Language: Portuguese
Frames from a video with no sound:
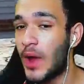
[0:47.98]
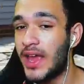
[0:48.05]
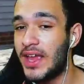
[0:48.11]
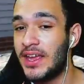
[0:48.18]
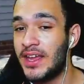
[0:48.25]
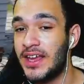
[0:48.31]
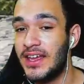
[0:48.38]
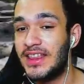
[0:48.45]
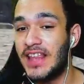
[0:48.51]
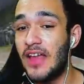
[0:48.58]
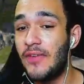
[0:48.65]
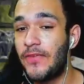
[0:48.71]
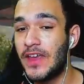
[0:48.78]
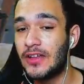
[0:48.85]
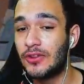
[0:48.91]
aí
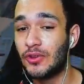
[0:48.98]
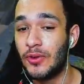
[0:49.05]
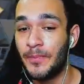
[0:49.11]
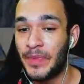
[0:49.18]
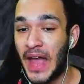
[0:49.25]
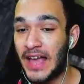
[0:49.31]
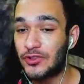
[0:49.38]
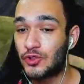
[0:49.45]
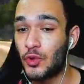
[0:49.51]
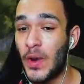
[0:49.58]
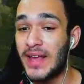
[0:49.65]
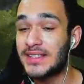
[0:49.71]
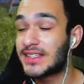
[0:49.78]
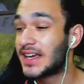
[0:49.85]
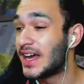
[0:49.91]
devido às
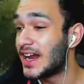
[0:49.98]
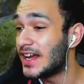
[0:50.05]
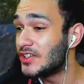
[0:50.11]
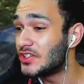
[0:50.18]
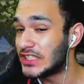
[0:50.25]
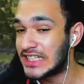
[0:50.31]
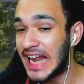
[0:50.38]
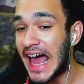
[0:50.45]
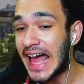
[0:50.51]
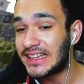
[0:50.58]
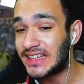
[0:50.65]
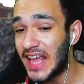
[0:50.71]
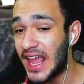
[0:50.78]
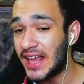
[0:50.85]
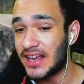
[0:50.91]
suas grandes
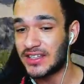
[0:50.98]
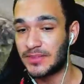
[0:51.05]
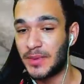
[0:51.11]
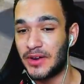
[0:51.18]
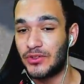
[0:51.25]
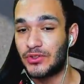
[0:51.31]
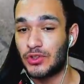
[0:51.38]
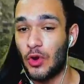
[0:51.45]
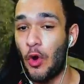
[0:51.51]
ladeiras, manos.